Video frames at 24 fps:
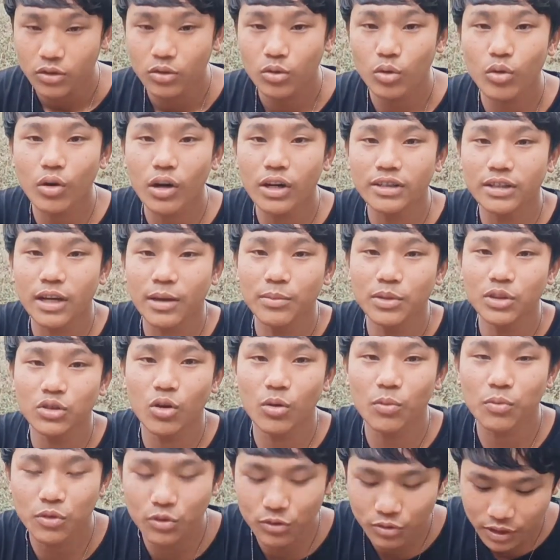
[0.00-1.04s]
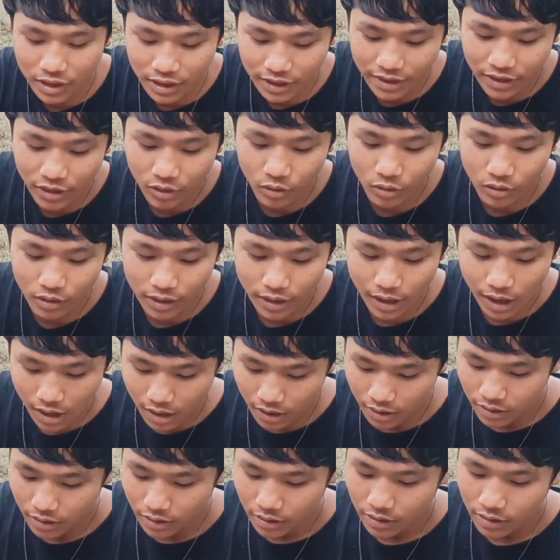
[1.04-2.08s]
तो गैस अभी सब कुछ रेडी हो गया
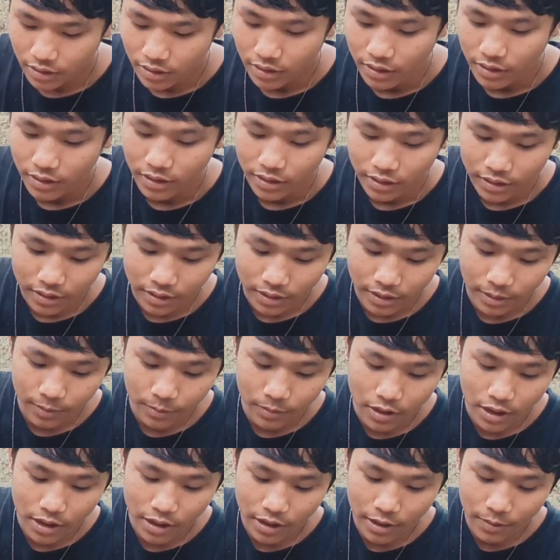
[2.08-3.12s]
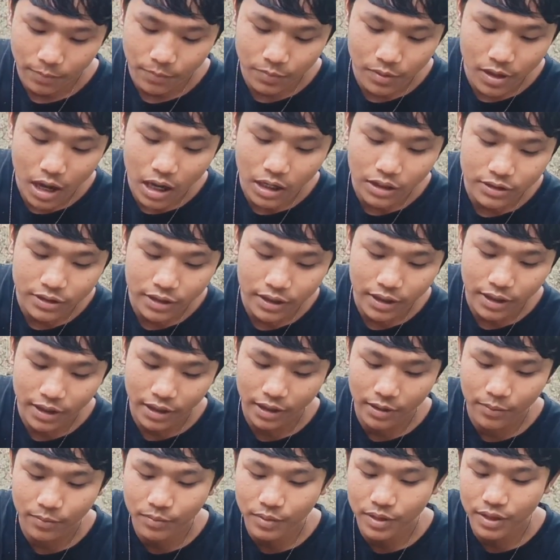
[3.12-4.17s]
ए, ए प्याज है
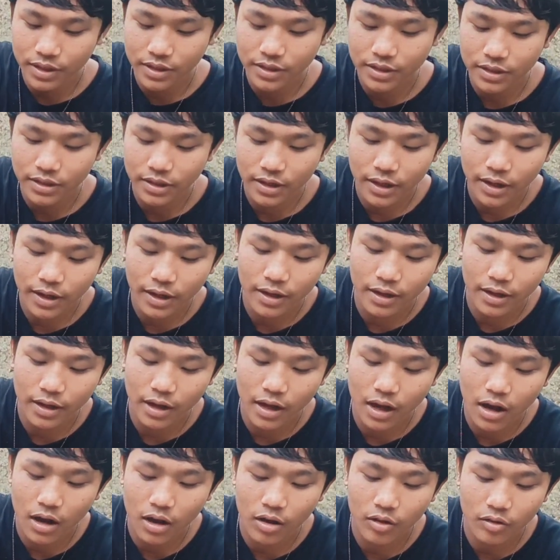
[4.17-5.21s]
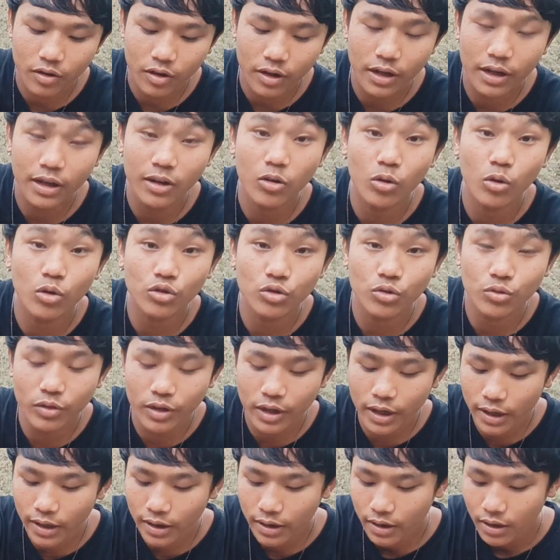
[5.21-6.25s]
ए मिर्ची है और ए लहसुन
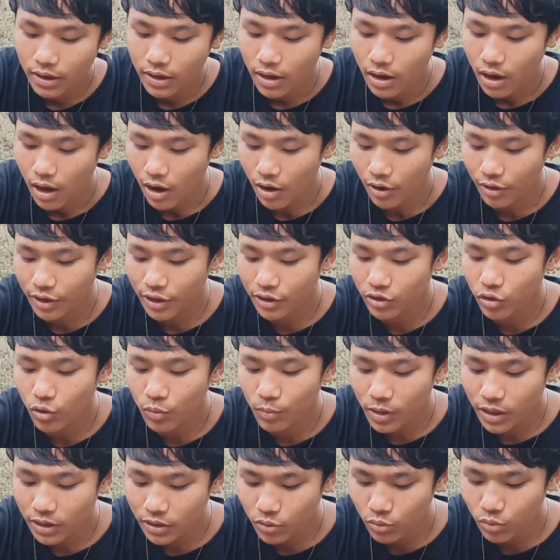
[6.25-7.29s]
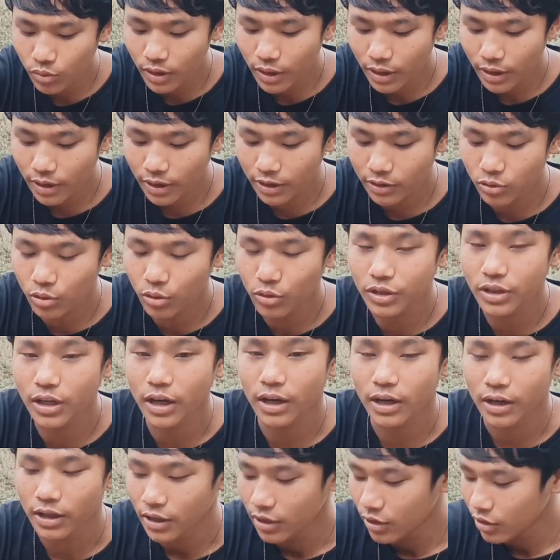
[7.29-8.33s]
है और ए टोमेटो है ए धनिया
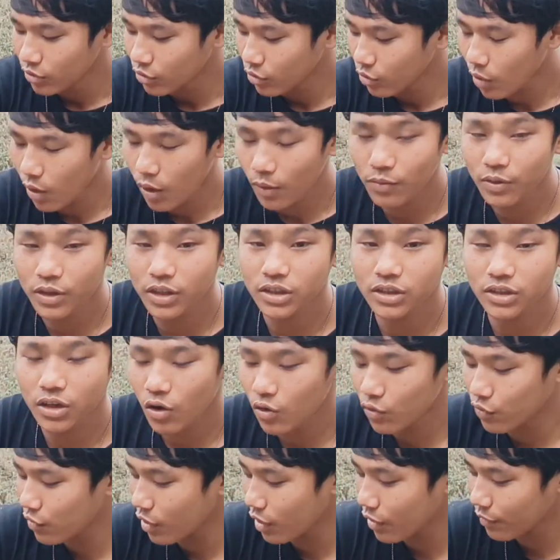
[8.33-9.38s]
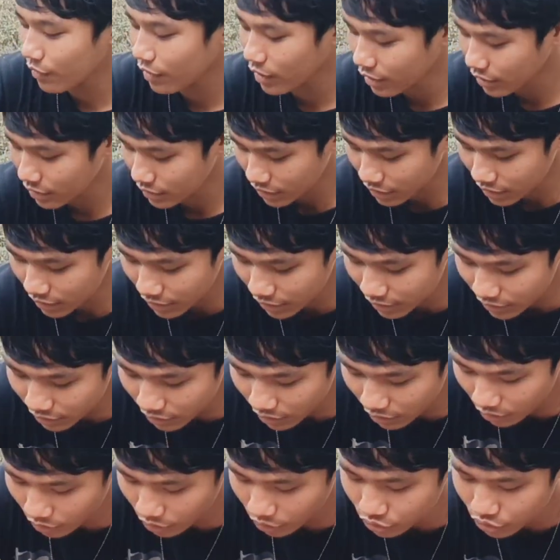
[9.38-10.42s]
है तो अभी इसका ऊपर मैं चिकन
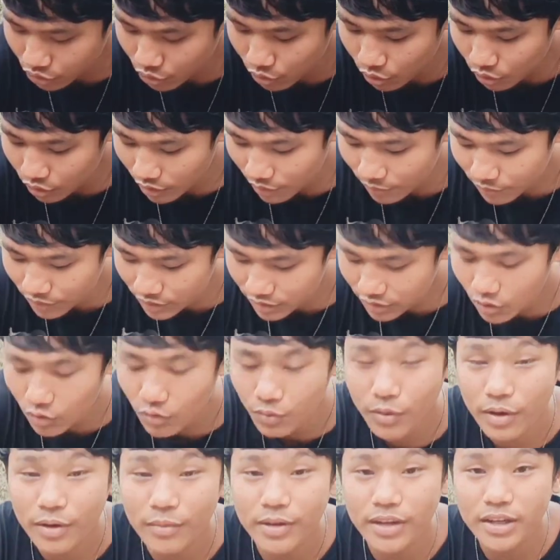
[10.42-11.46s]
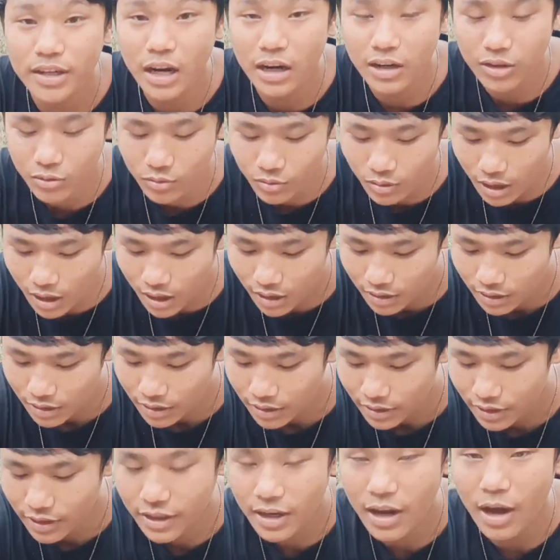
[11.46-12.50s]
का और शोर का मीट के ऊपर मैं डाल दूँगा
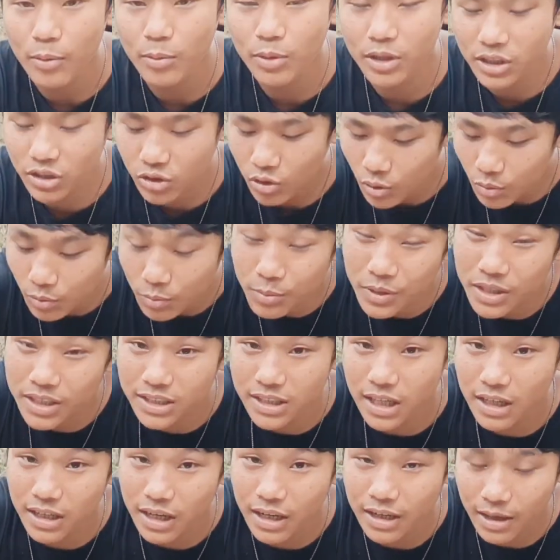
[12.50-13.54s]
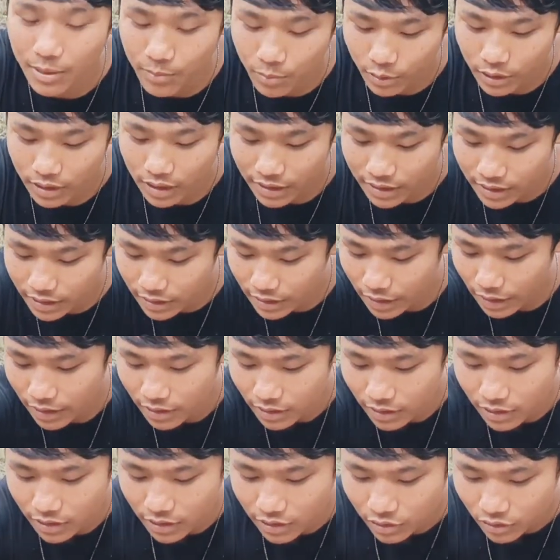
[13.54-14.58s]
ठीक है अभी इसको मिक्सर करना पड़ेगा ठीक है
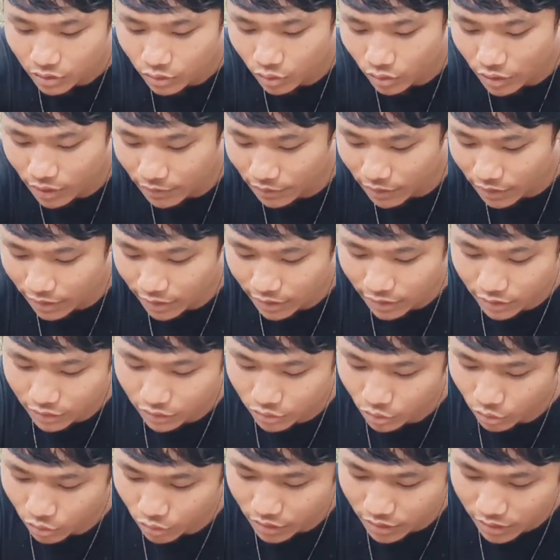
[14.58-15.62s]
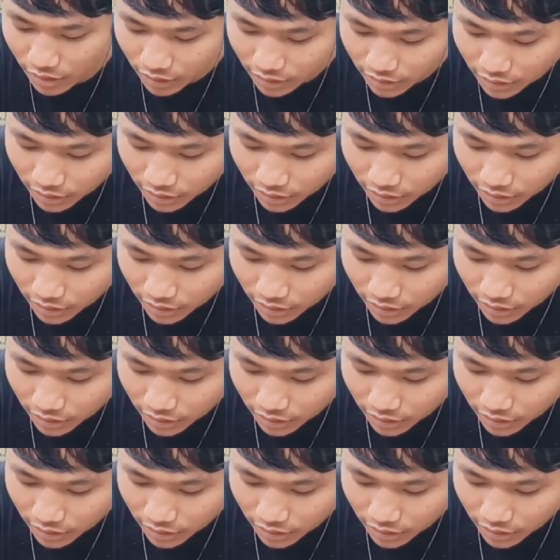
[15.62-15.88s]
तो ये मैं धनिया